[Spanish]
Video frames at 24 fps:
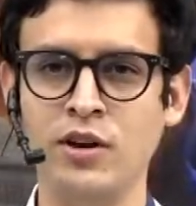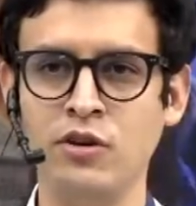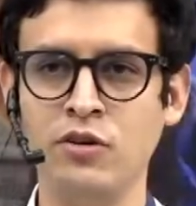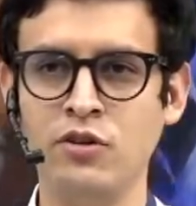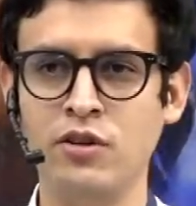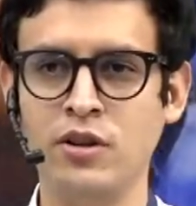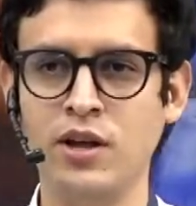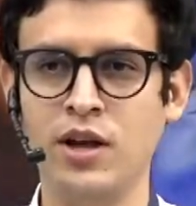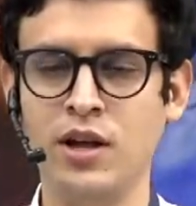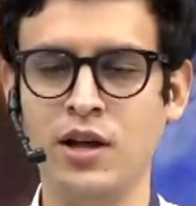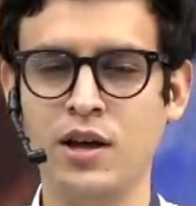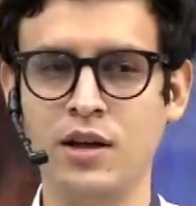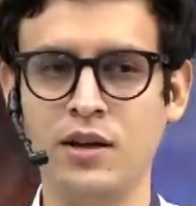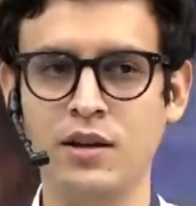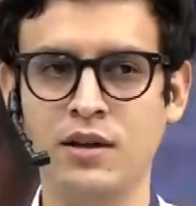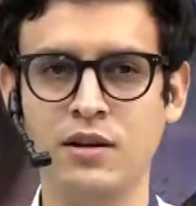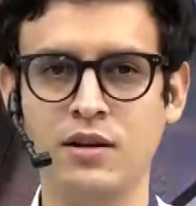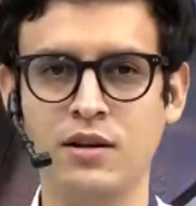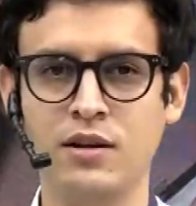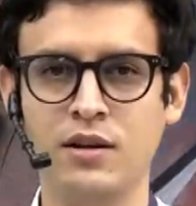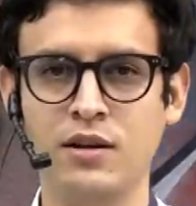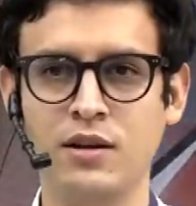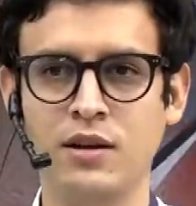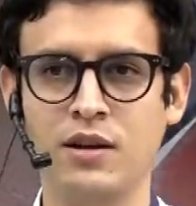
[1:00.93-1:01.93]
no está.
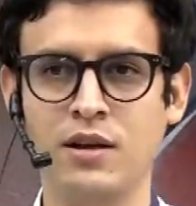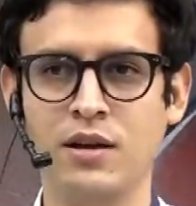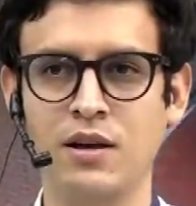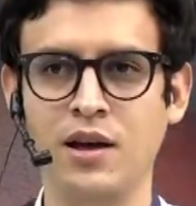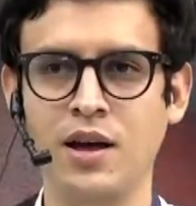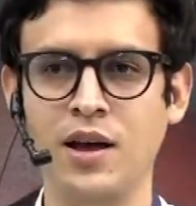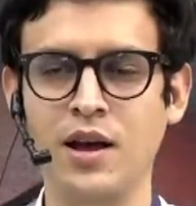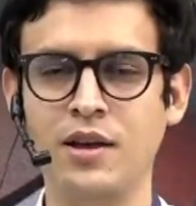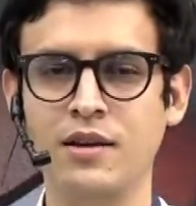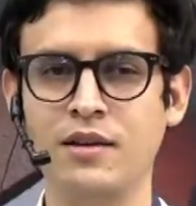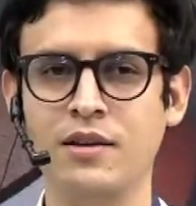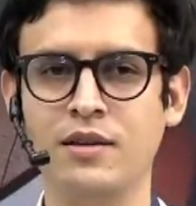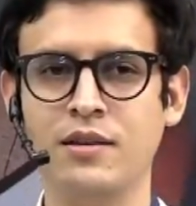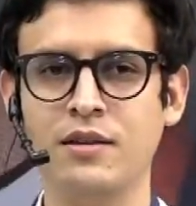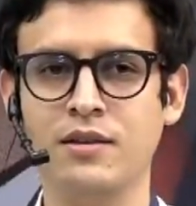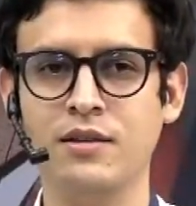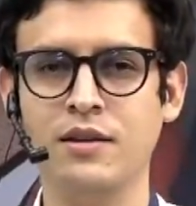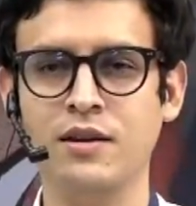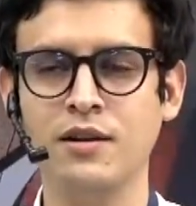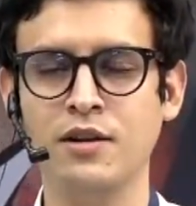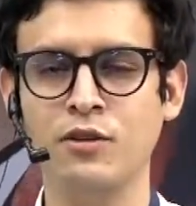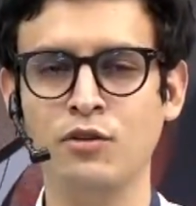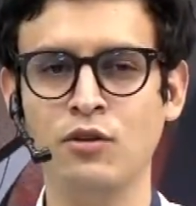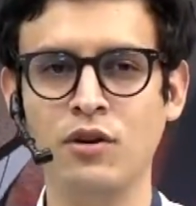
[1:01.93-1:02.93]
Ah,
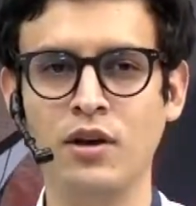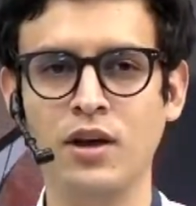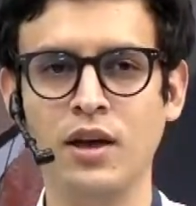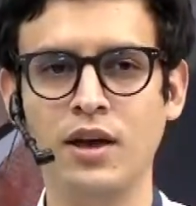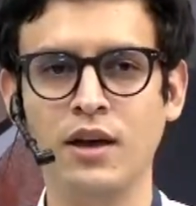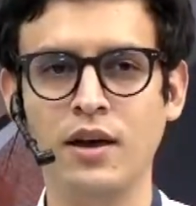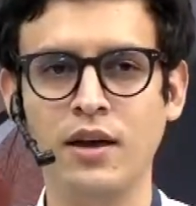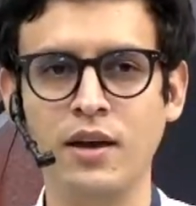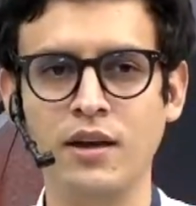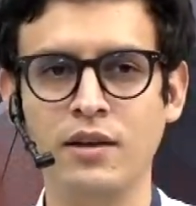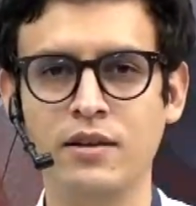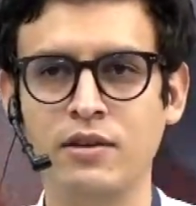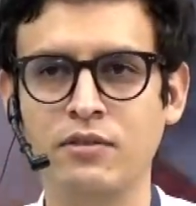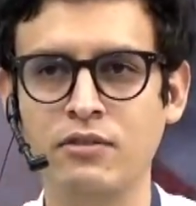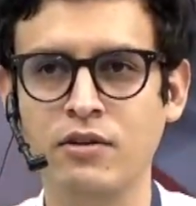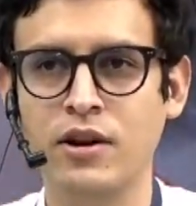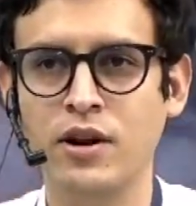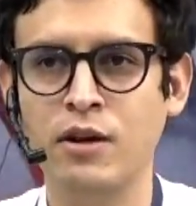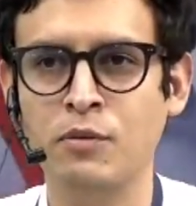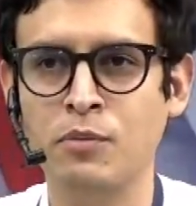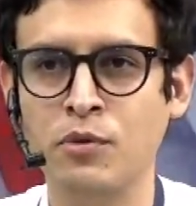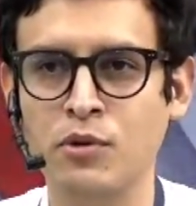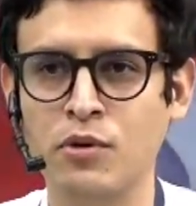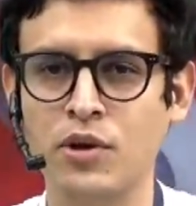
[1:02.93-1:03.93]
está en toque qué hace, fue
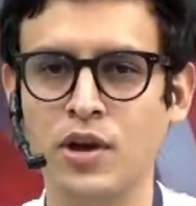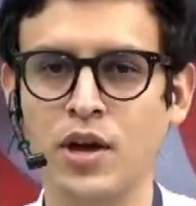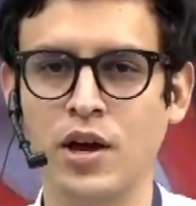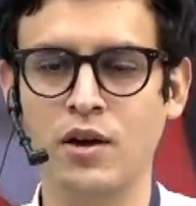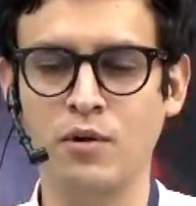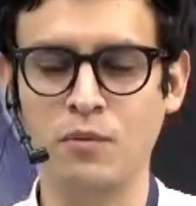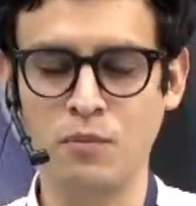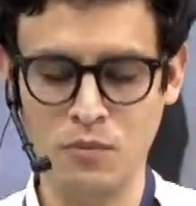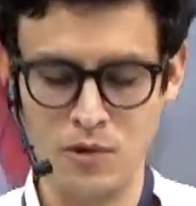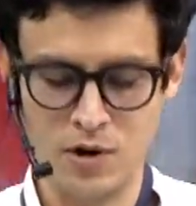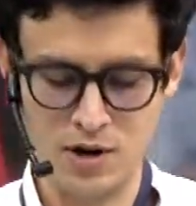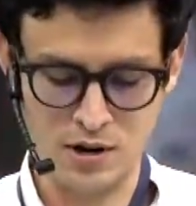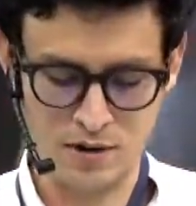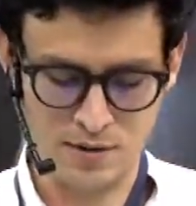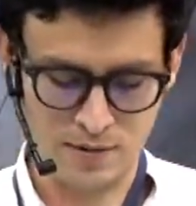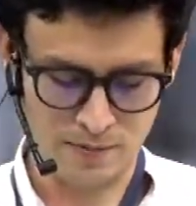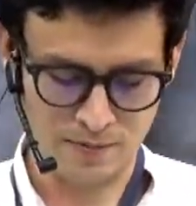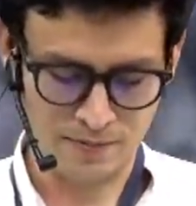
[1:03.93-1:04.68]
rápido ya. Bueno.